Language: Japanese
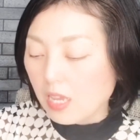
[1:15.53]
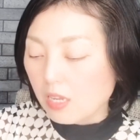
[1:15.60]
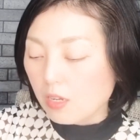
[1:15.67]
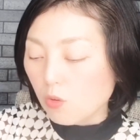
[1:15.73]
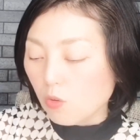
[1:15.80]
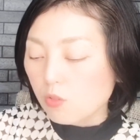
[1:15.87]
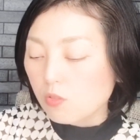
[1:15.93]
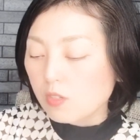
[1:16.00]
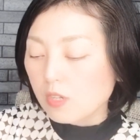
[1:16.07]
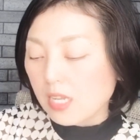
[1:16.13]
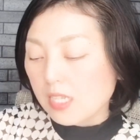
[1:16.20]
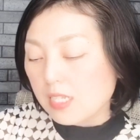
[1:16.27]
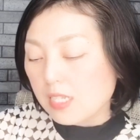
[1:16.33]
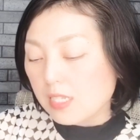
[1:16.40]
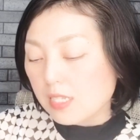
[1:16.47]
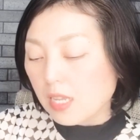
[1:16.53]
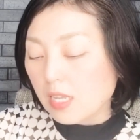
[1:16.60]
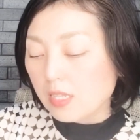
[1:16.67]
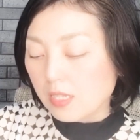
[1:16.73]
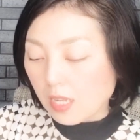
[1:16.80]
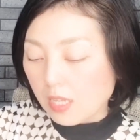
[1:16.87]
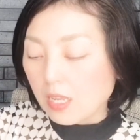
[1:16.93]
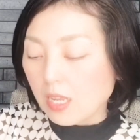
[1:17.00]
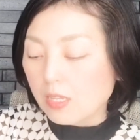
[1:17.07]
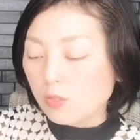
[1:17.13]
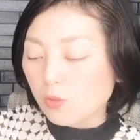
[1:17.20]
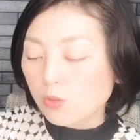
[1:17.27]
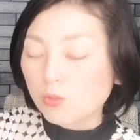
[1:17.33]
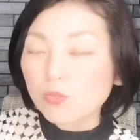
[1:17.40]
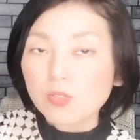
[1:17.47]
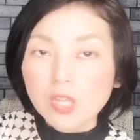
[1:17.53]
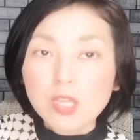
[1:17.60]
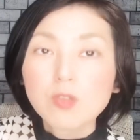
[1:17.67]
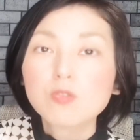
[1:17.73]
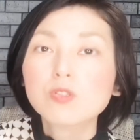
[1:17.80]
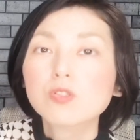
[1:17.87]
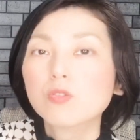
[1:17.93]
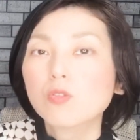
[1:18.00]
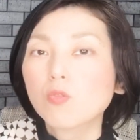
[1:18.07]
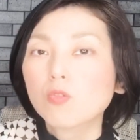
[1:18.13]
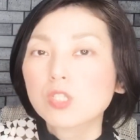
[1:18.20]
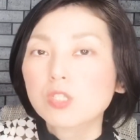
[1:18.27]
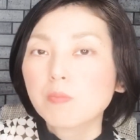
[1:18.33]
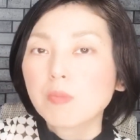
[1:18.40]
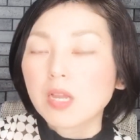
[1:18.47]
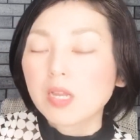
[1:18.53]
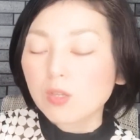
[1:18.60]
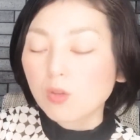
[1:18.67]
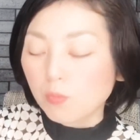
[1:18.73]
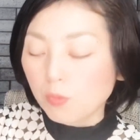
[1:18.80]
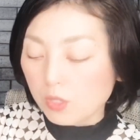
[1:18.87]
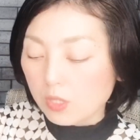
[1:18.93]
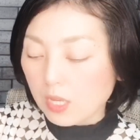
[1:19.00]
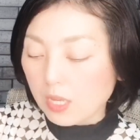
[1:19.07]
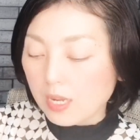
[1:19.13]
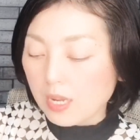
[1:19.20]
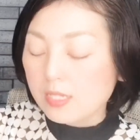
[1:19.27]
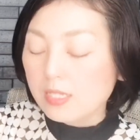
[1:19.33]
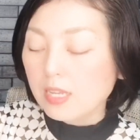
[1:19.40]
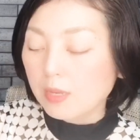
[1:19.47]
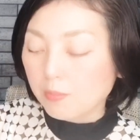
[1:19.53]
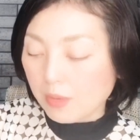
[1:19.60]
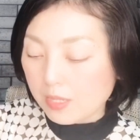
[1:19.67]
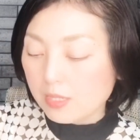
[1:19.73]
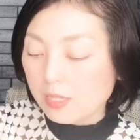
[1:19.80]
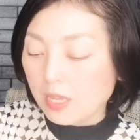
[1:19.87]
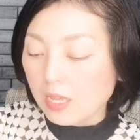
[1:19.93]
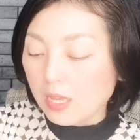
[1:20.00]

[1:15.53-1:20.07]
6837というね4つの星回りを持っていらっしゃいます